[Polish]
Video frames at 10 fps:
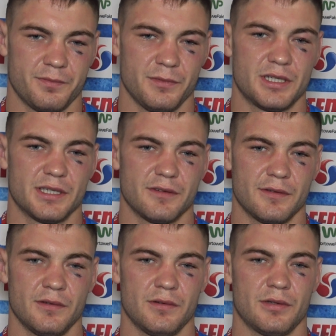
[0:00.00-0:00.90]
Myślę,
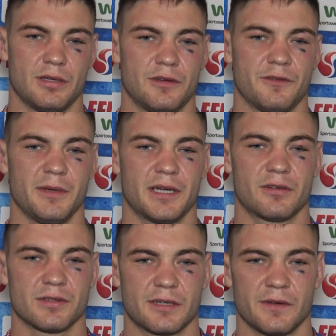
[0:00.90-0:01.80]
że w miarę
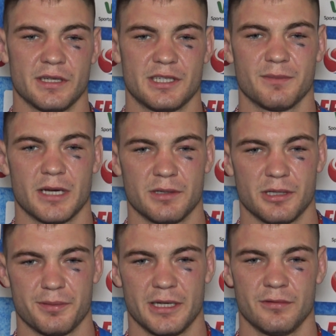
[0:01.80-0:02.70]
konsekwentnie trzymałem
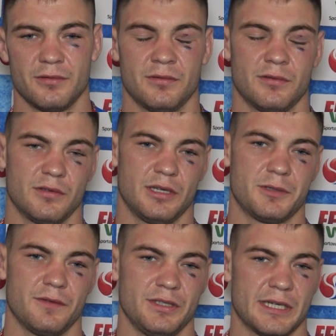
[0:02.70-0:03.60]
się planu. No nie
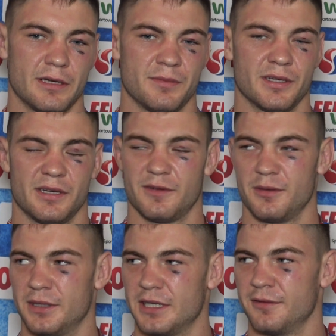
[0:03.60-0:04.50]
przewidziałem, że
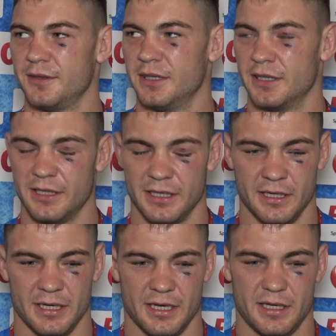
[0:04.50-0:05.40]
rywal mnie trafi.
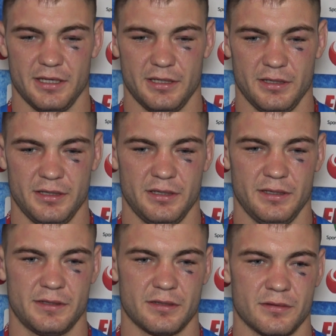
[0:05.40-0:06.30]
I,
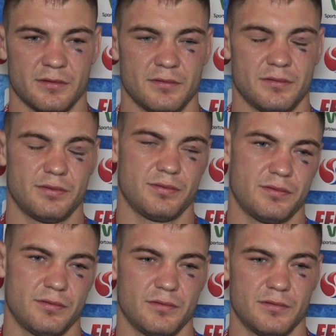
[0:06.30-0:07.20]
i co, no.
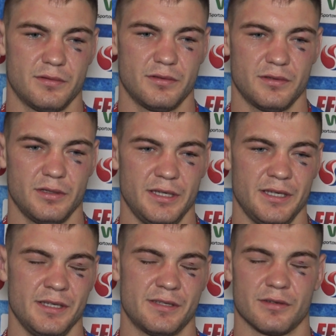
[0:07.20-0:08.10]

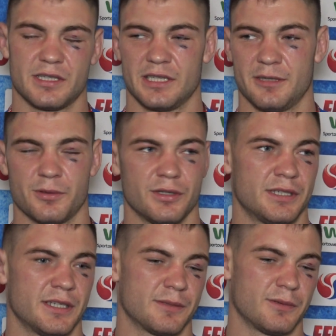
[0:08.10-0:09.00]
I co, trzeba się
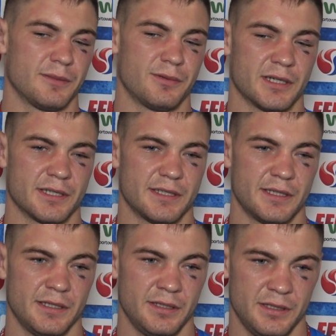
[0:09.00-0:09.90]
podnieść teraz po tej
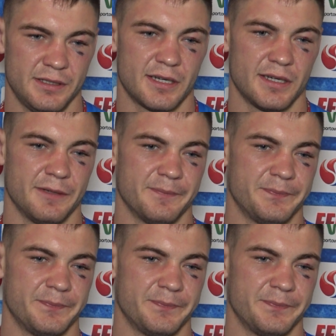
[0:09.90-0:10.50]
porażce i iść dalej.